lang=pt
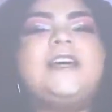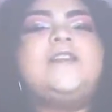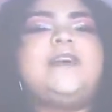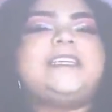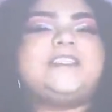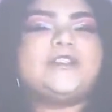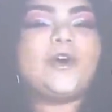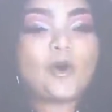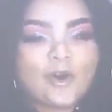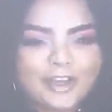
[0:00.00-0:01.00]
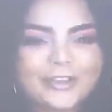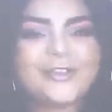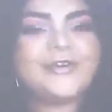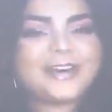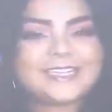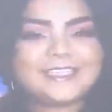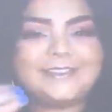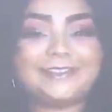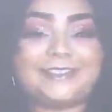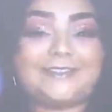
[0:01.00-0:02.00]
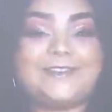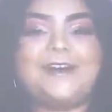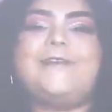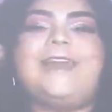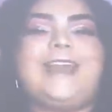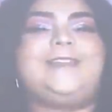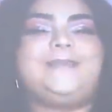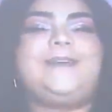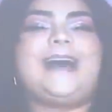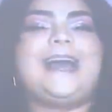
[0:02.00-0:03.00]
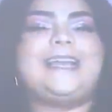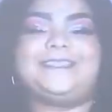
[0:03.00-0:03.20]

faz oito anos e eu não aguento mais.